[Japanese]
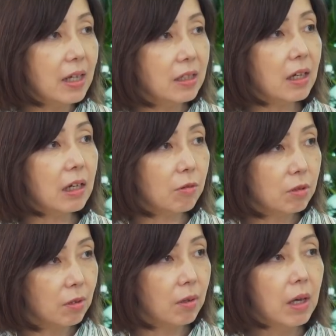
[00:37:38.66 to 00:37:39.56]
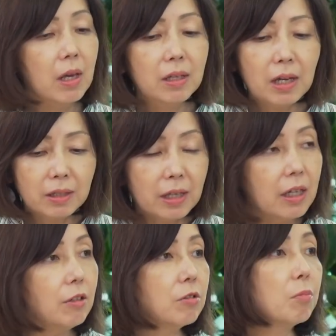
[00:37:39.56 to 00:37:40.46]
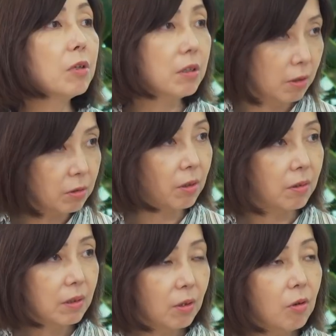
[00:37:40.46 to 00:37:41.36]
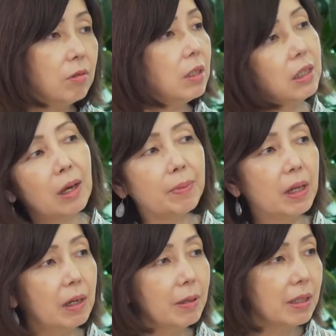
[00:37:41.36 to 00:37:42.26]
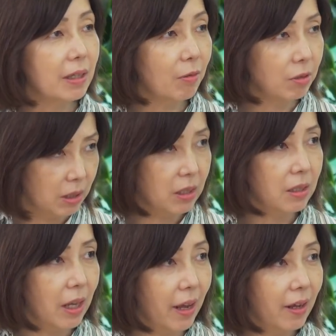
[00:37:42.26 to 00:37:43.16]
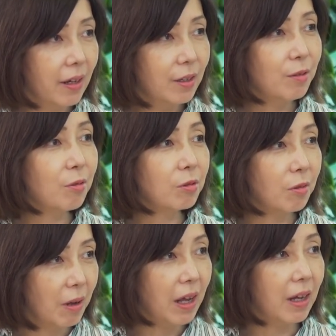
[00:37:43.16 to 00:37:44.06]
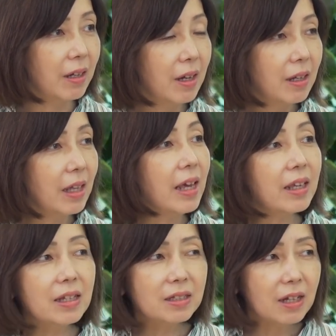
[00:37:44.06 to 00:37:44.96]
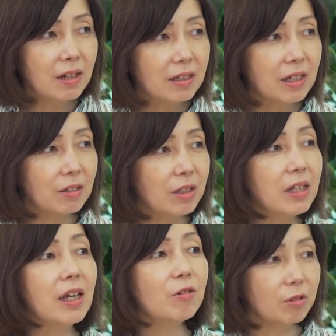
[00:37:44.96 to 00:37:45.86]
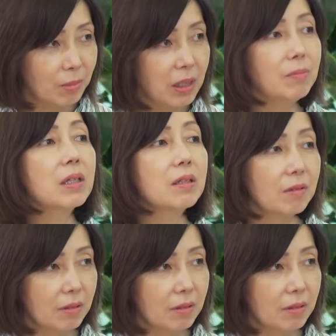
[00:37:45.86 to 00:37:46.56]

したからこそ、はい、いやできる人もいるよと、はい、本人にやっぱり選ばせてほしいっていうことは、体験した側じゃないと言えないこともありますよね。なんか